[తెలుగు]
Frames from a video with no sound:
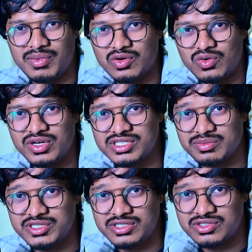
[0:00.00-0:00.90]
మాకు ఉండే
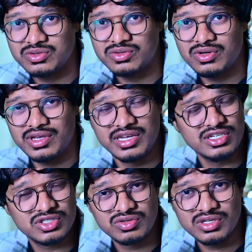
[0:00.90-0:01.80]
సబ్జెక్ట్స్
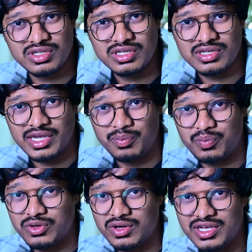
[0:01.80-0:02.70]
ఇంగ్లీష్ ఉంటుంది
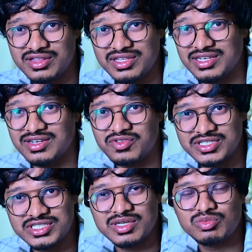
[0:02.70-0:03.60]
ఎప్పుడు లేనిది
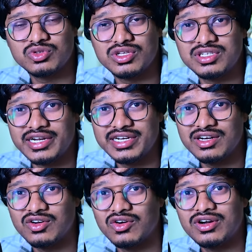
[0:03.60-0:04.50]
ఫస్ట్ టైం టూ థౌజండ్
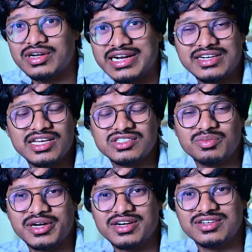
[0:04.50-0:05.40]
ఎయిటీన్లో టెట్
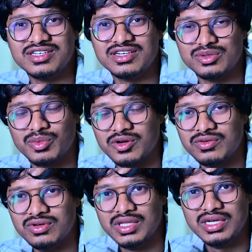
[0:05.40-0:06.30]
ఎగ్జామ్ పెట్టడం జరిగింది
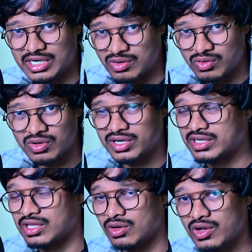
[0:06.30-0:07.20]
మాకు టెట్లో
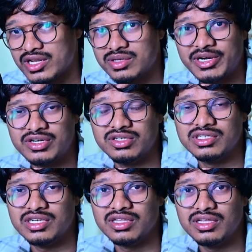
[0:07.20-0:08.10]
కూడా తెలుగు అనేది
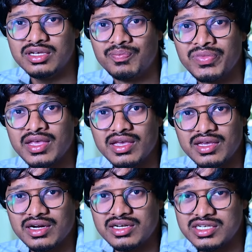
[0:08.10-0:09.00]
పెట్టడం జరిగింది
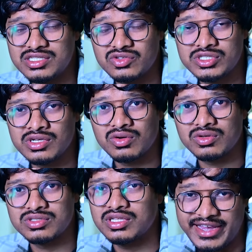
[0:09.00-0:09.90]
ఇంకా డిఎస్సి e
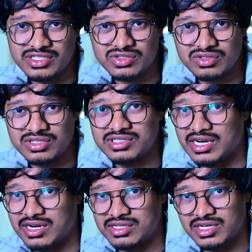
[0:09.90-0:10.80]
విషయంలో ఒక సైన్స్ ఉంటుంది
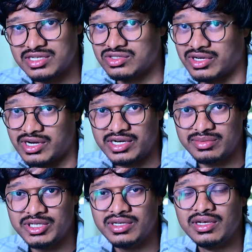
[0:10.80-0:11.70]
జనరల్ సైన్స్
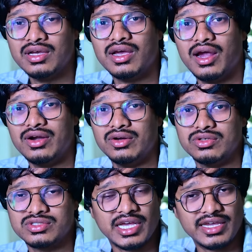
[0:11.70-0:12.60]
అనాటమీ
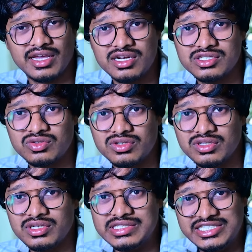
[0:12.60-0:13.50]
అండ్ సైకాలజీ
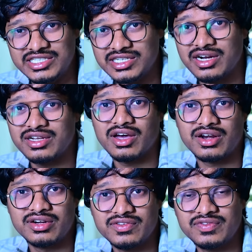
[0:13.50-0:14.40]
ఉంటుంది జీకే అండ్
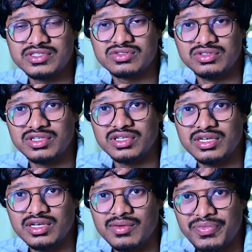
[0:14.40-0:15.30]
కరెంట్ అఫైర్స్ ఉంటుంది